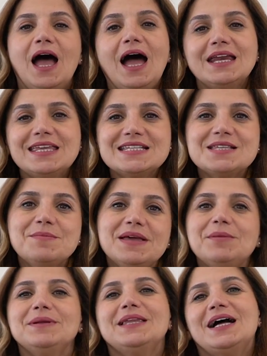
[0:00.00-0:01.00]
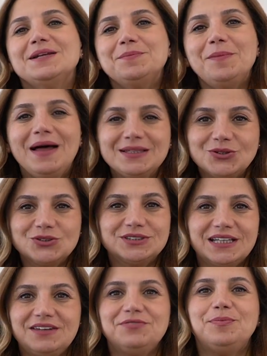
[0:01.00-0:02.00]
Herkese merhabalar. Ben Doktor
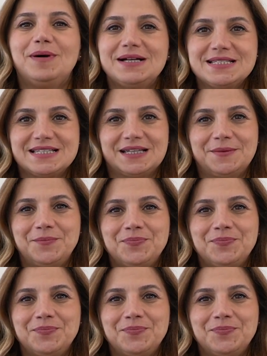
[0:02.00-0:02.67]
Elif Bahsa.